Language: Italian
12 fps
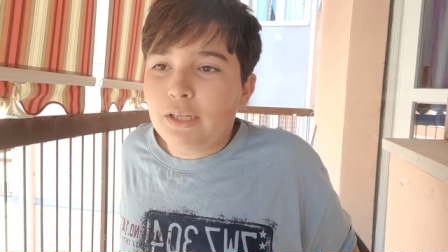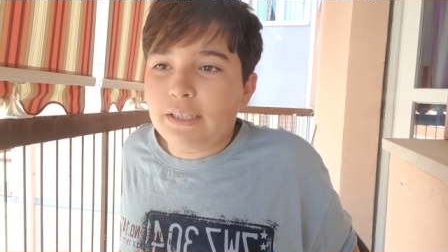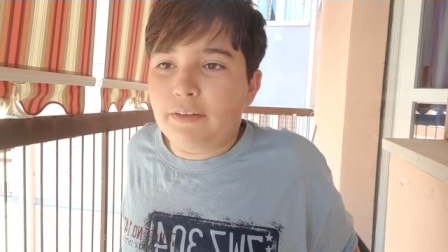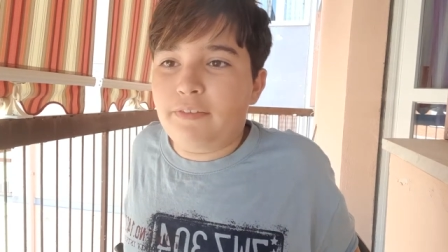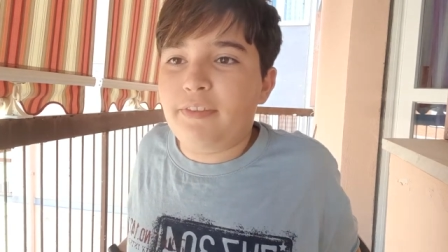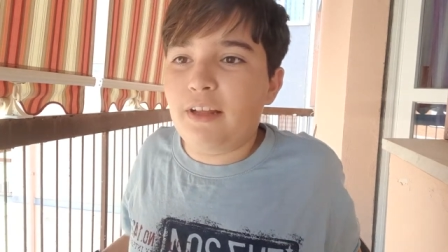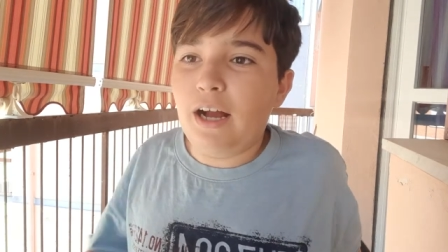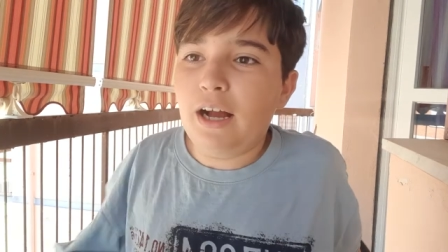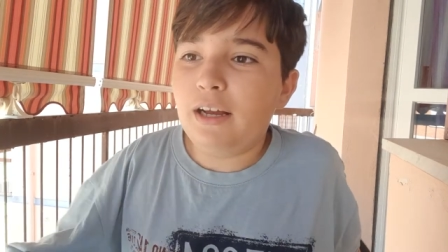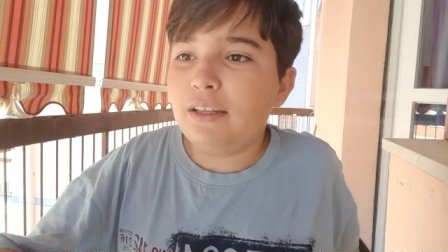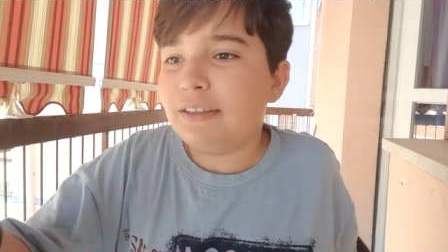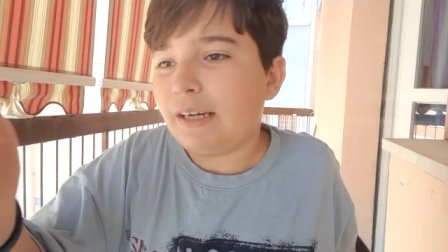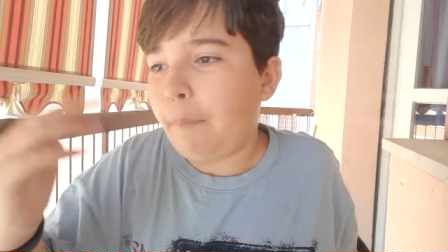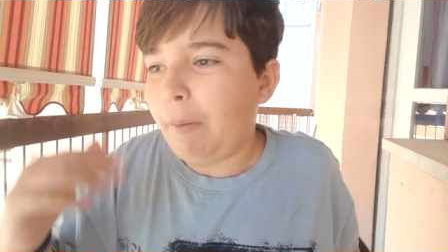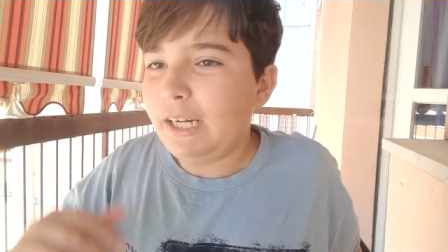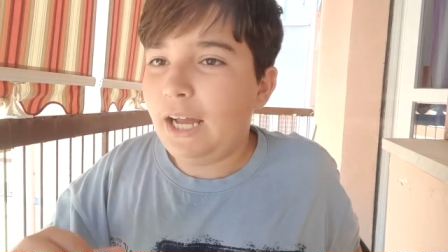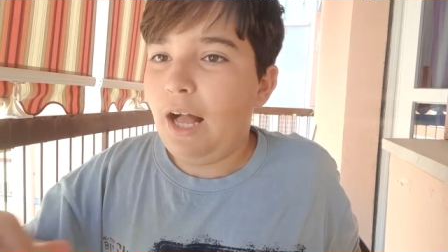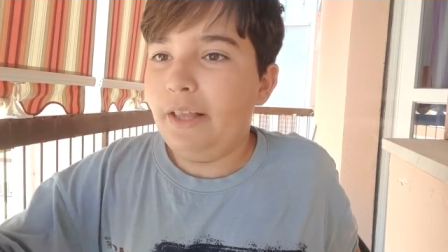che sta
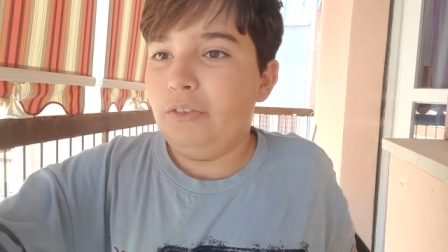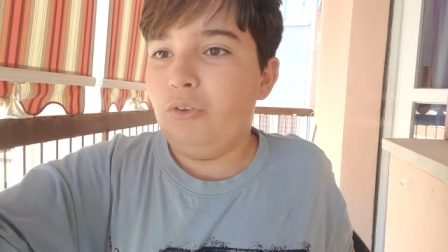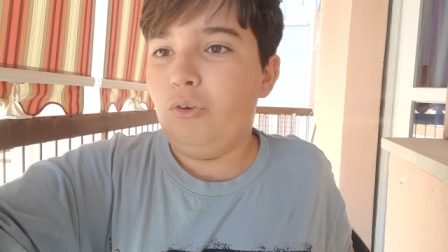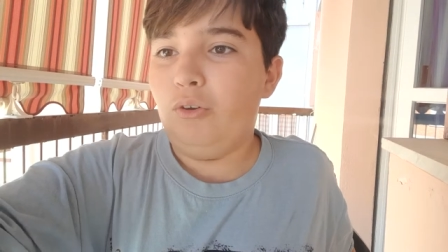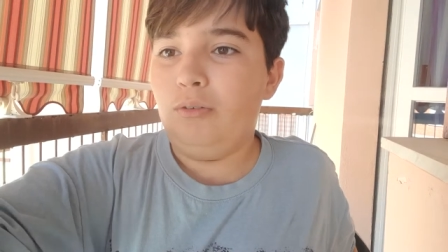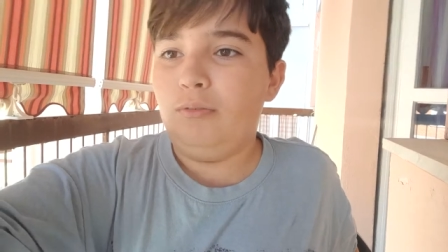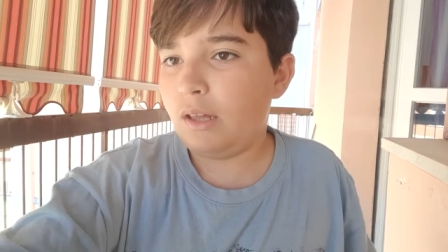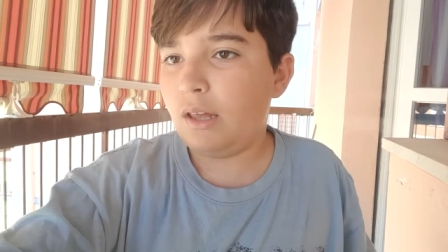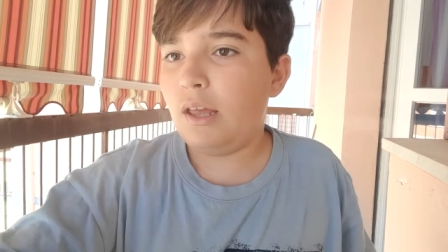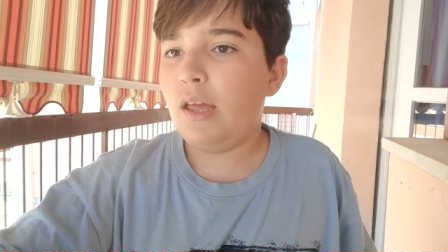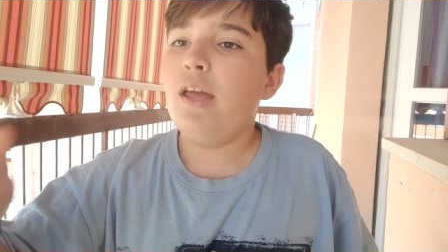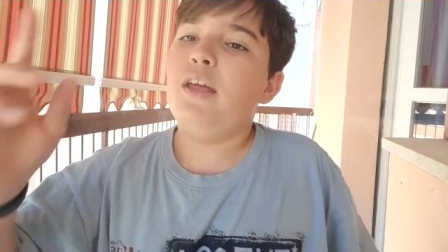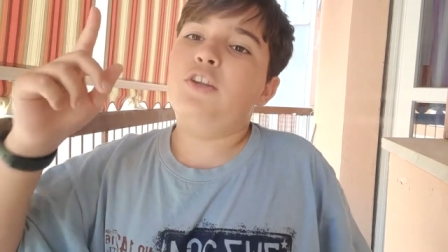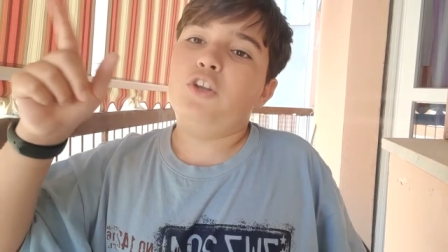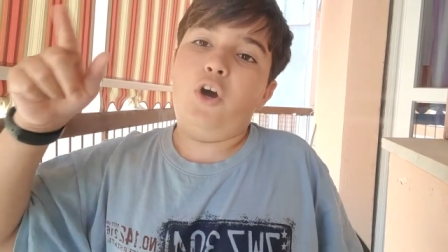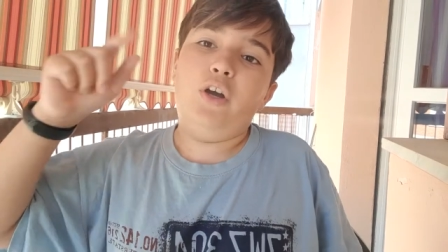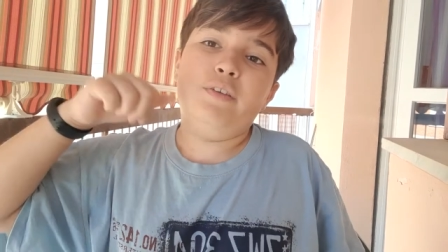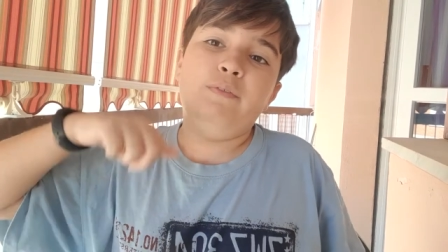trapanando
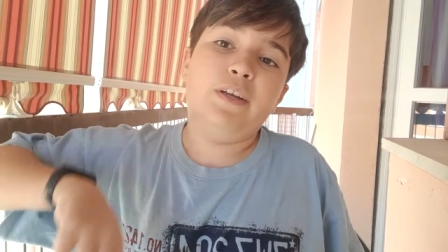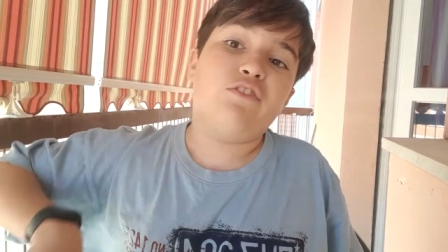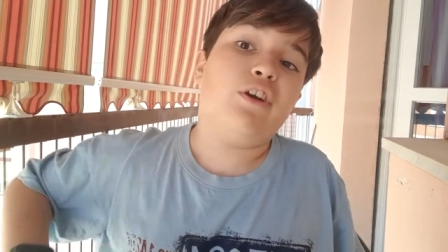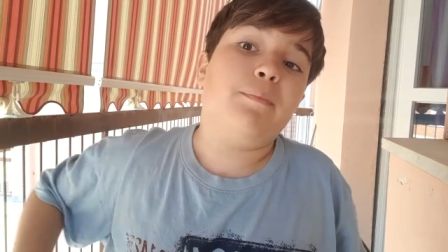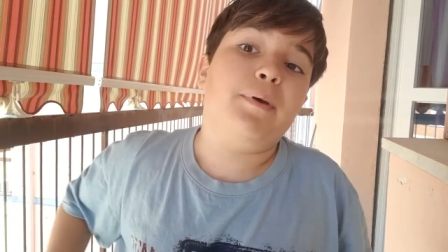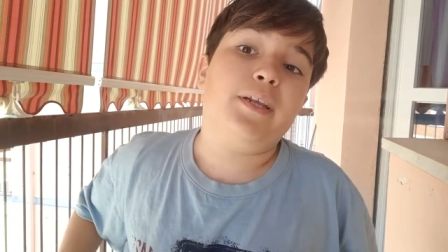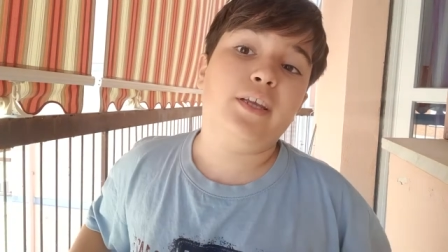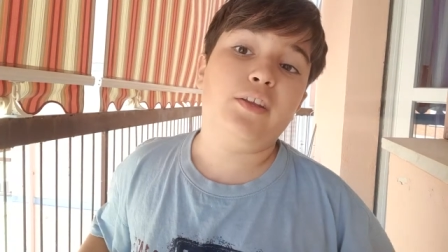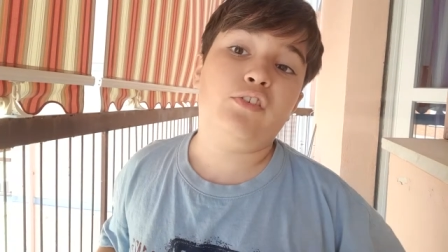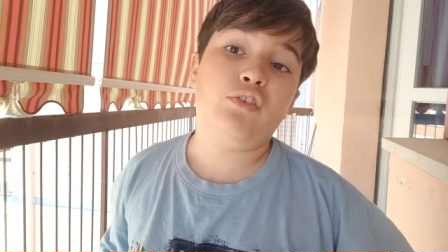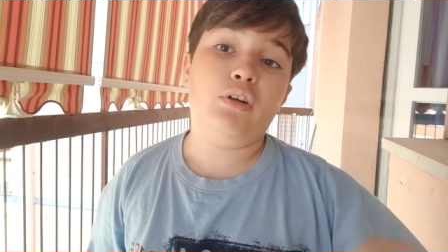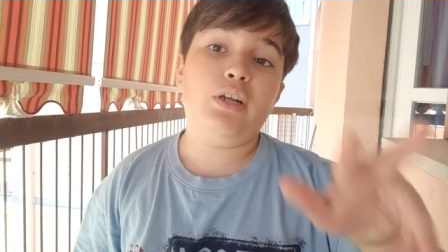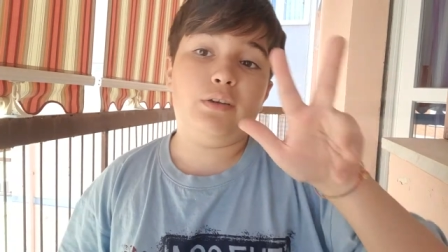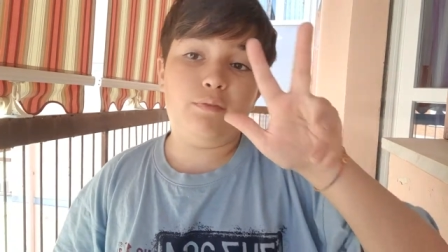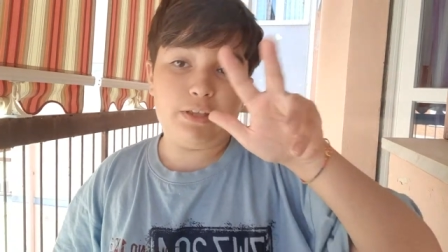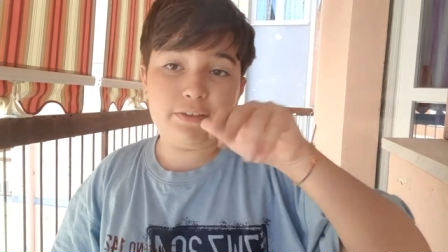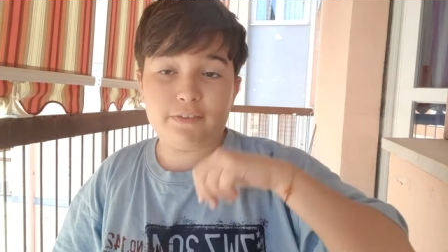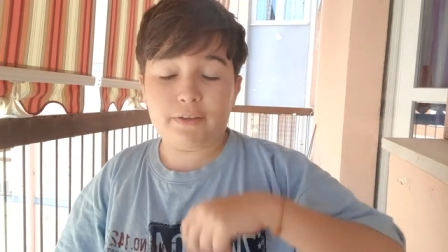no invece è perché sono
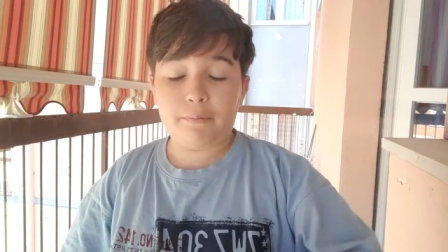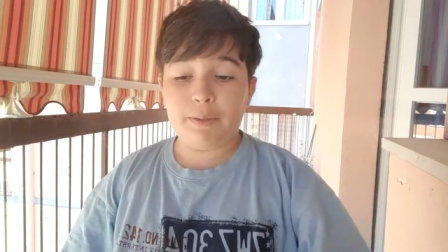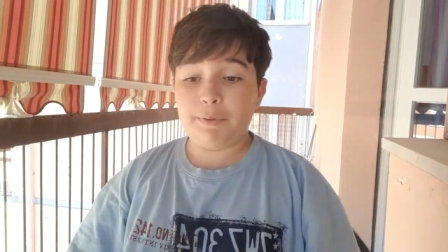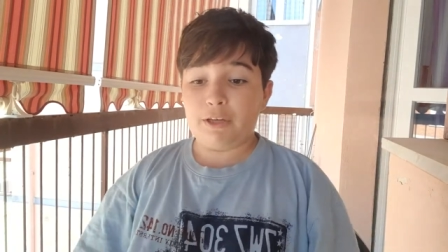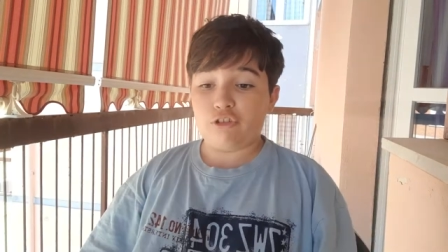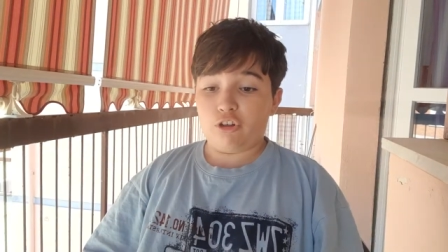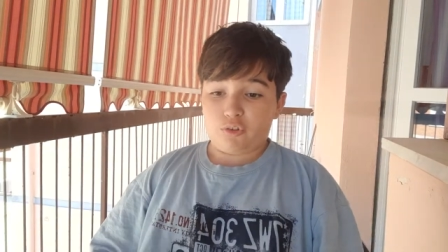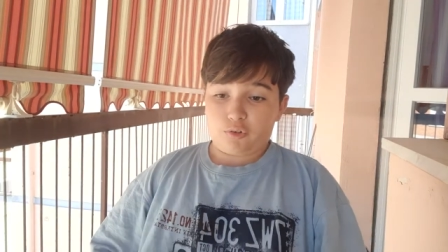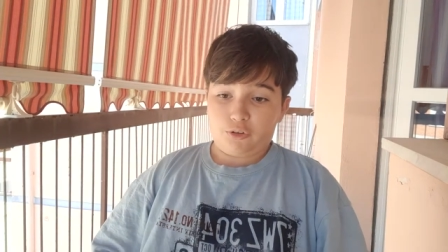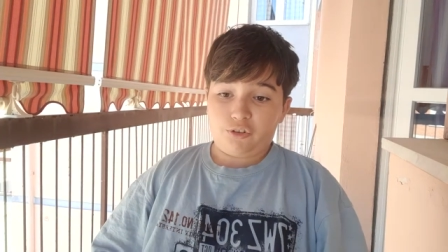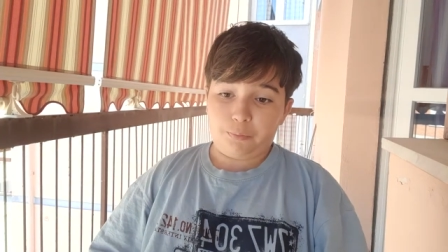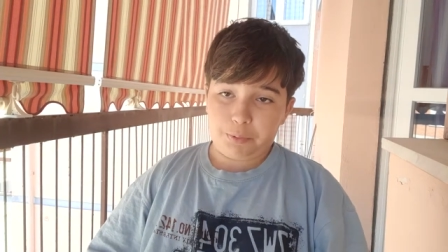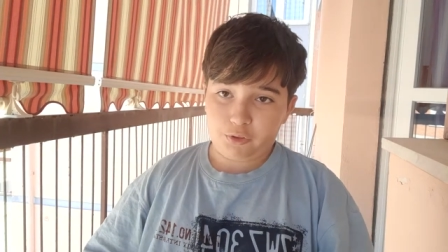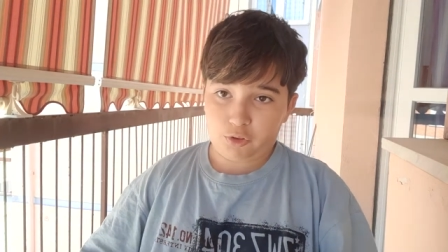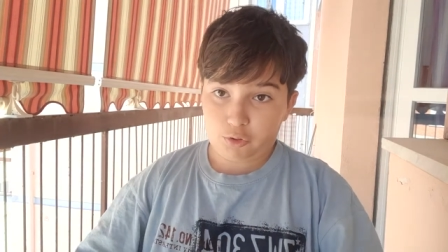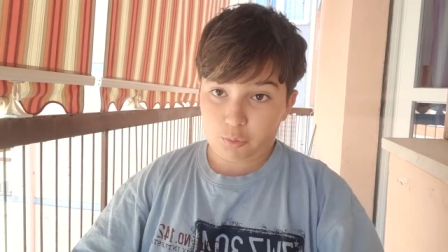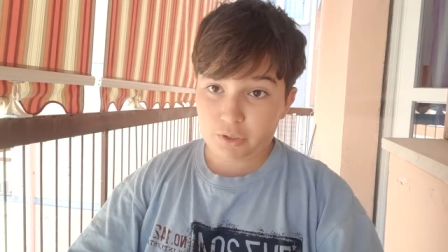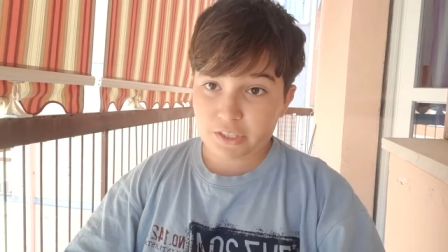arrivati 3 mi piace allo scorso
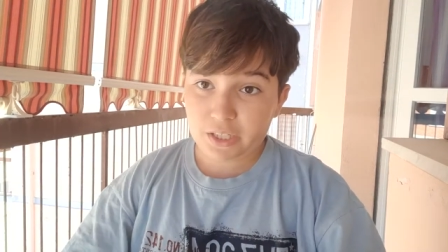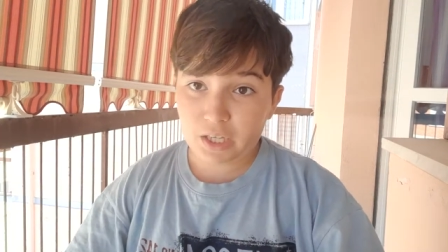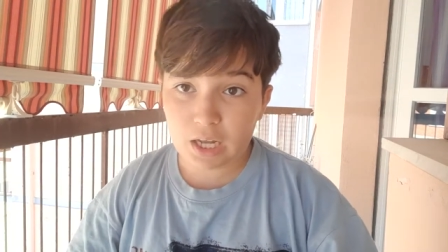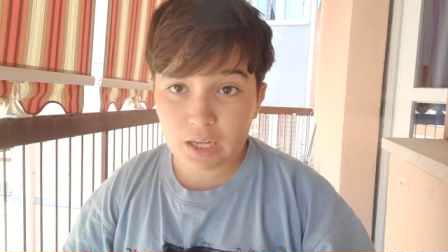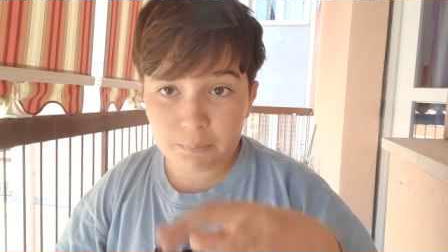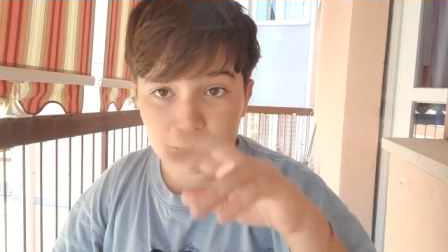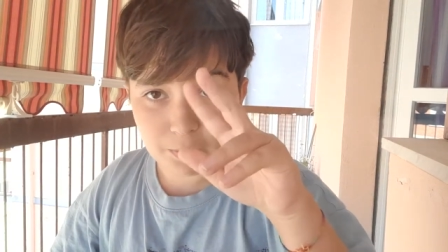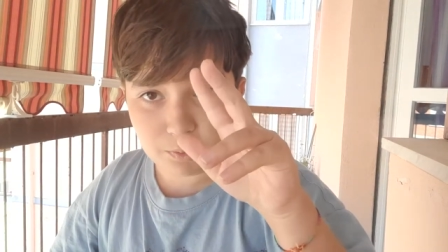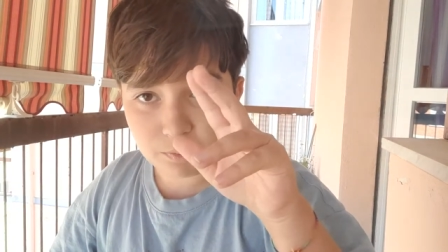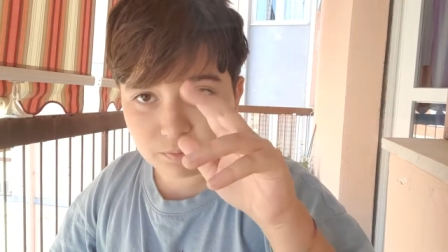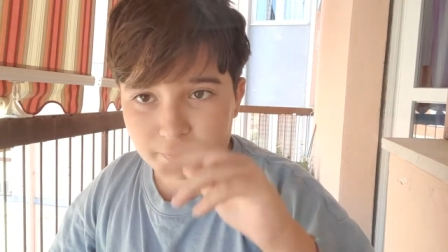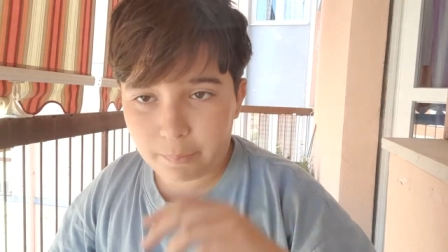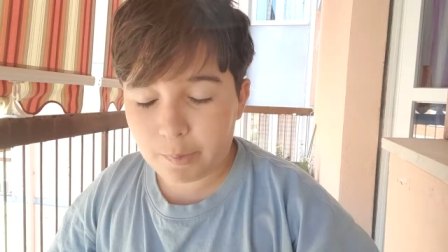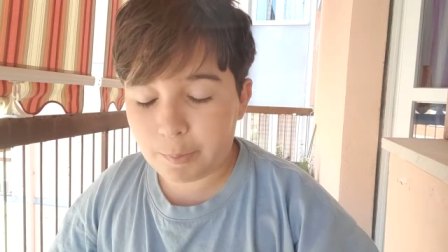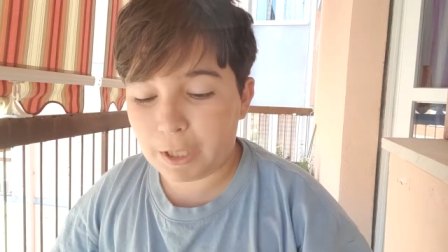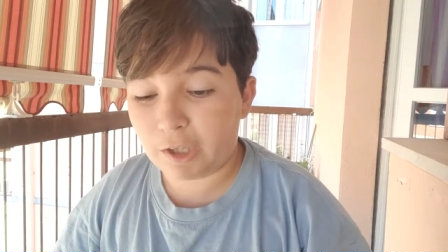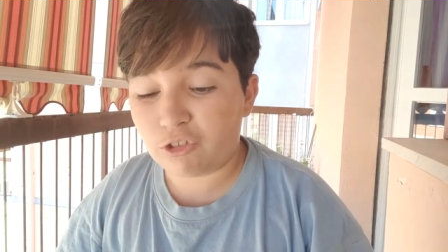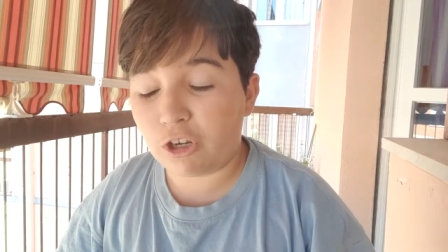episodio quindi almeno 3 mi
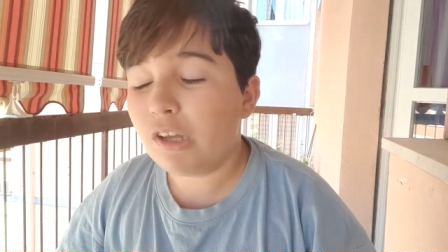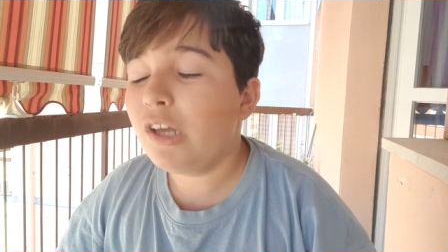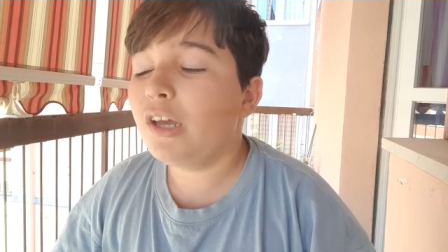piace